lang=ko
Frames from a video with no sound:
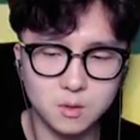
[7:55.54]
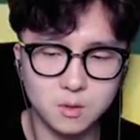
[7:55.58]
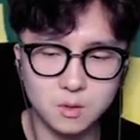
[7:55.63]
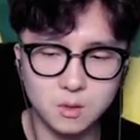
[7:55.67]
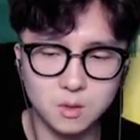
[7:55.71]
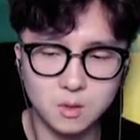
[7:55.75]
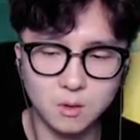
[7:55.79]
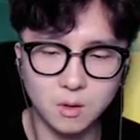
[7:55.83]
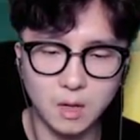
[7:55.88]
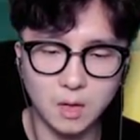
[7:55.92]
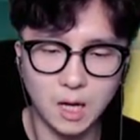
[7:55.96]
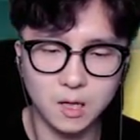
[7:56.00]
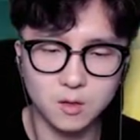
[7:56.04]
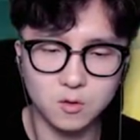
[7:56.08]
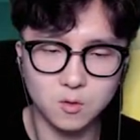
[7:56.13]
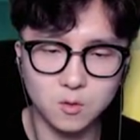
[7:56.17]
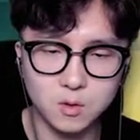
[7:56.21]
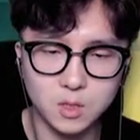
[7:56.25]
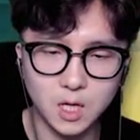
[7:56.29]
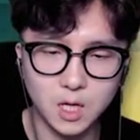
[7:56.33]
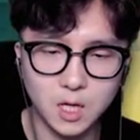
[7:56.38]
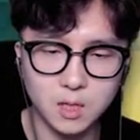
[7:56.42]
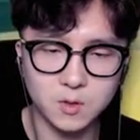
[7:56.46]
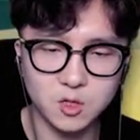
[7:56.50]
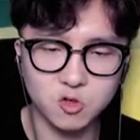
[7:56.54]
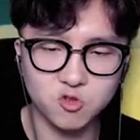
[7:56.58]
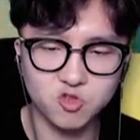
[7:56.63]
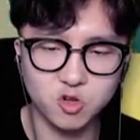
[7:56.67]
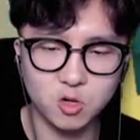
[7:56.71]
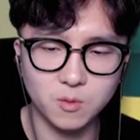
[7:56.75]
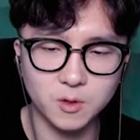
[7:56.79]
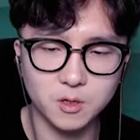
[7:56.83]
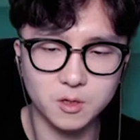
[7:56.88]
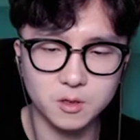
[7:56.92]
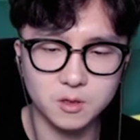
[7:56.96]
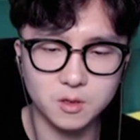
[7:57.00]
이거 안 좋은 타이밍에
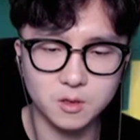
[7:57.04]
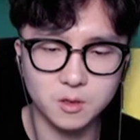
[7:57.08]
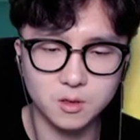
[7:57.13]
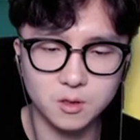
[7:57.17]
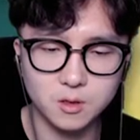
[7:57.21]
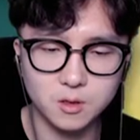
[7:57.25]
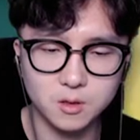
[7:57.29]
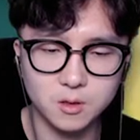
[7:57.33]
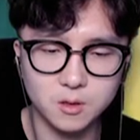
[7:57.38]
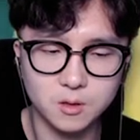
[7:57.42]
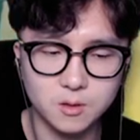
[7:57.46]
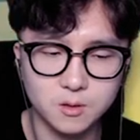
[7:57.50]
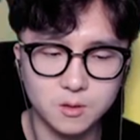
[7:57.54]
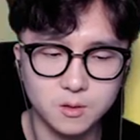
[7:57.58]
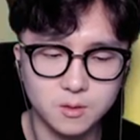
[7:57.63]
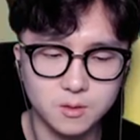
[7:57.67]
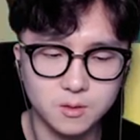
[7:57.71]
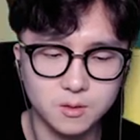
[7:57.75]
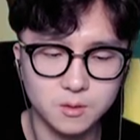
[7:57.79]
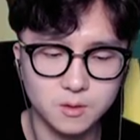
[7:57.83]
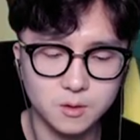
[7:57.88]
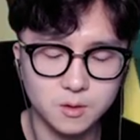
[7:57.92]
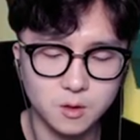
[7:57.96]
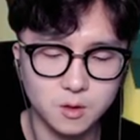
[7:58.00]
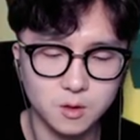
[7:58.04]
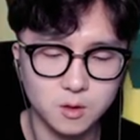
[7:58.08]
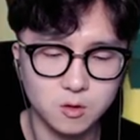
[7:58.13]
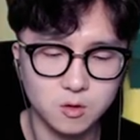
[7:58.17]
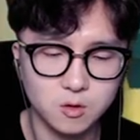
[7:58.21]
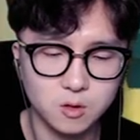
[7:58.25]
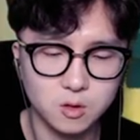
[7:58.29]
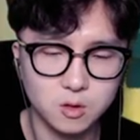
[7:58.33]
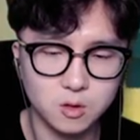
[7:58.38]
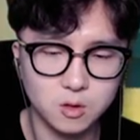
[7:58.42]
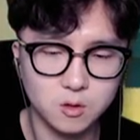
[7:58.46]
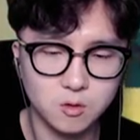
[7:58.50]
죽어버렸어요
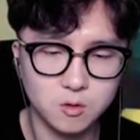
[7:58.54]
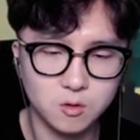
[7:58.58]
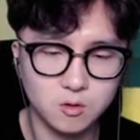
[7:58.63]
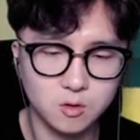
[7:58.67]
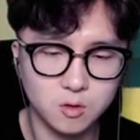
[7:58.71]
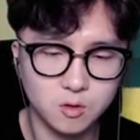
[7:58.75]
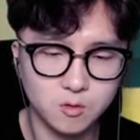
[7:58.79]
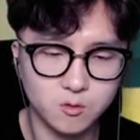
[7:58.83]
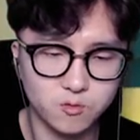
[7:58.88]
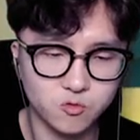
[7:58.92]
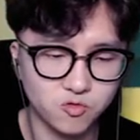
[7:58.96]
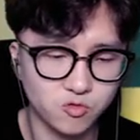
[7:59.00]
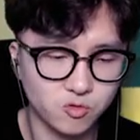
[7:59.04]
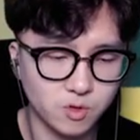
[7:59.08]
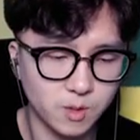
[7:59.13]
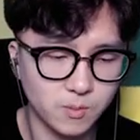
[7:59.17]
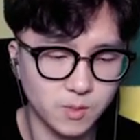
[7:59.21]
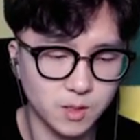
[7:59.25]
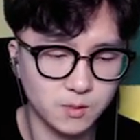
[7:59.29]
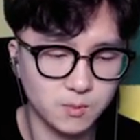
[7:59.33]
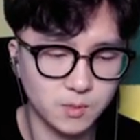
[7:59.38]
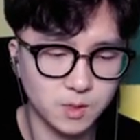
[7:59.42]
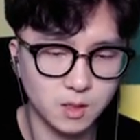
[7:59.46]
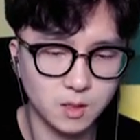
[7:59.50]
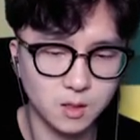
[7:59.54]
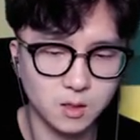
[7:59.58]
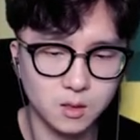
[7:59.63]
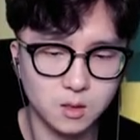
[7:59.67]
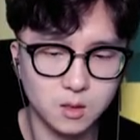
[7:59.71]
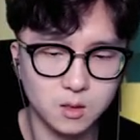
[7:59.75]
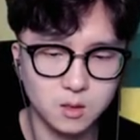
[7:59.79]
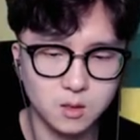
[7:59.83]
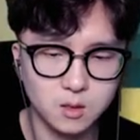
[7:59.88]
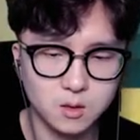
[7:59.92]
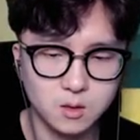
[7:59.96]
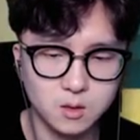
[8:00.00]
수리 거리도 수리금 6레벨입니다
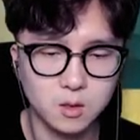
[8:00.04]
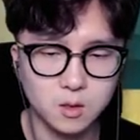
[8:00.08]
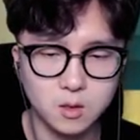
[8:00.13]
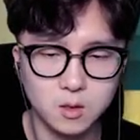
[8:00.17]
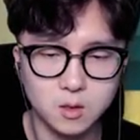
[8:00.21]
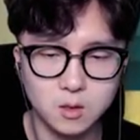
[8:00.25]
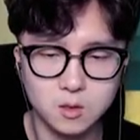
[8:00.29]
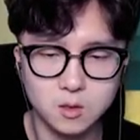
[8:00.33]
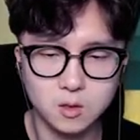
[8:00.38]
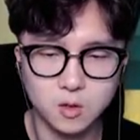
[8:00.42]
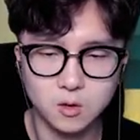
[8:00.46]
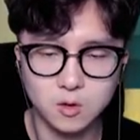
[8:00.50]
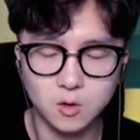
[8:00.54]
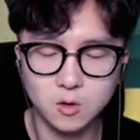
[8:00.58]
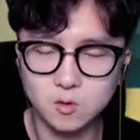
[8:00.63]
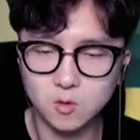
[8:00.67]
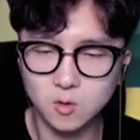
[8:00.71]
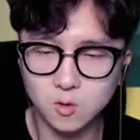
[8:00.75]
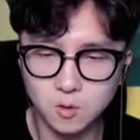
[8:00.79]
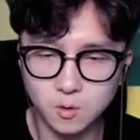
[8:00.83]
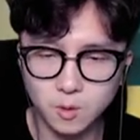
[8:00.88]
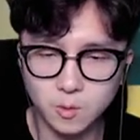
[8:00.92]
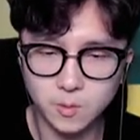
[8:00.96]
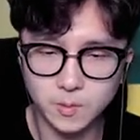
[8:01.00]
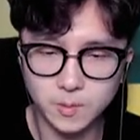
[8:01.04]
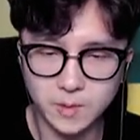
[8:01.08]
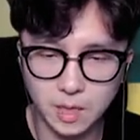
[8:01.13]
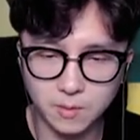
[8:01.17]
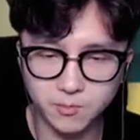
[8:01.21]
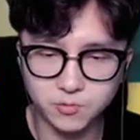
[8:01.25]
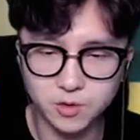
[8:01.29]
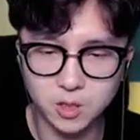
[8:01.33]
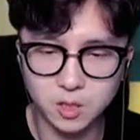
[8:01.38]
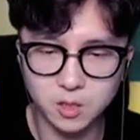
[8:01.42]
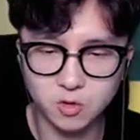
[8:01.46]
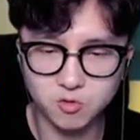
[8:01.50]
정령도
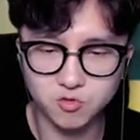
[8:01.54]
나쁘지 않게